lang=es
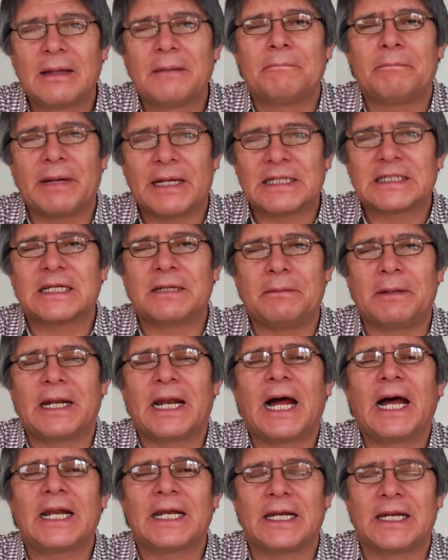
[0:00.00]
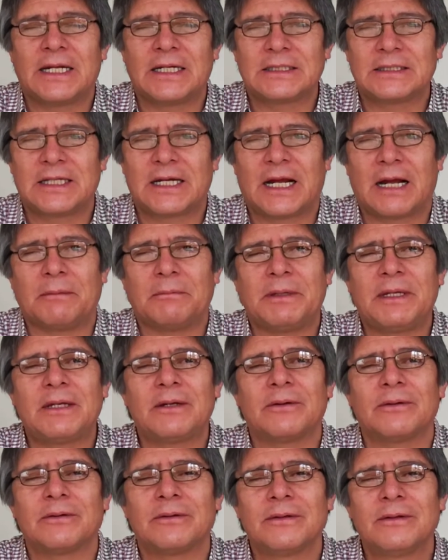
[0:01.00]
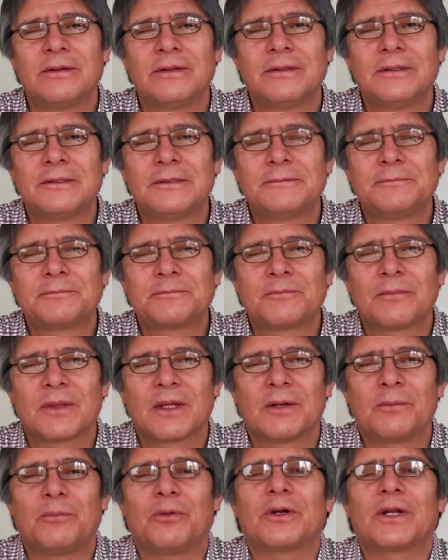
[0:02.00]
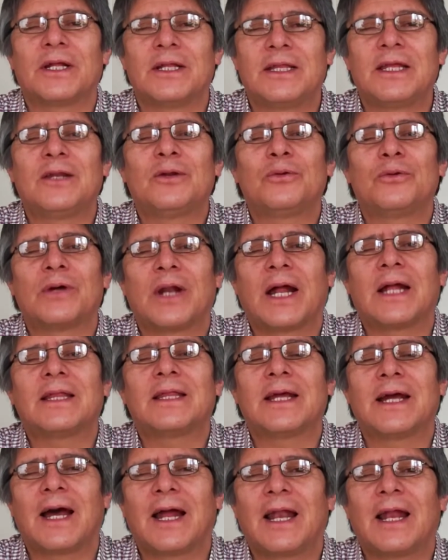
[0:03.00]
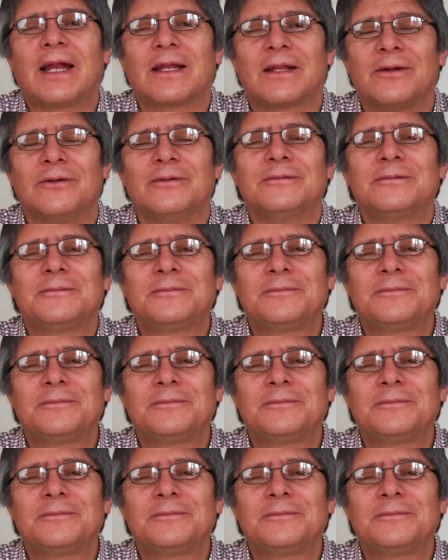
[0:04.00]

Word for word: perseverar en este camino, porque tiene un grande galardón.